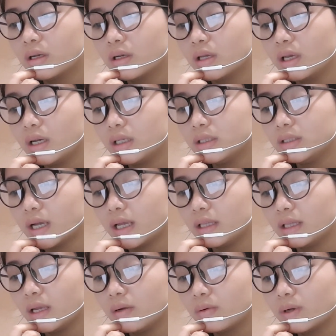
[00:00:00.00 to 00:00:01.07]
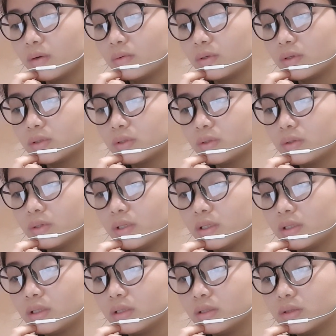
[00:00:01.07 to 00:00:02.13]
kia chạy theo cậu nó rồi
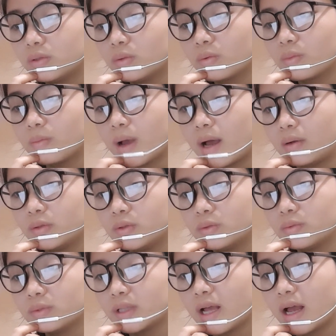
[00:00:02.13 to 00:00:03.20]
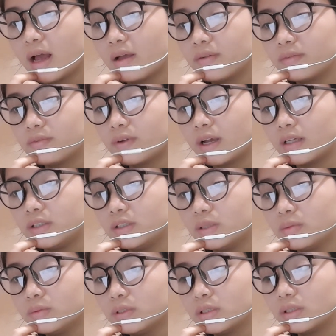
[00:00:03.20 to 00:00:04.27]
tử dục bảo chúng ta phải
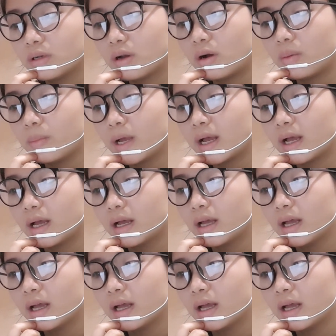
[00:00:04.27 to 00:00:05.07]
trông chừng nó mà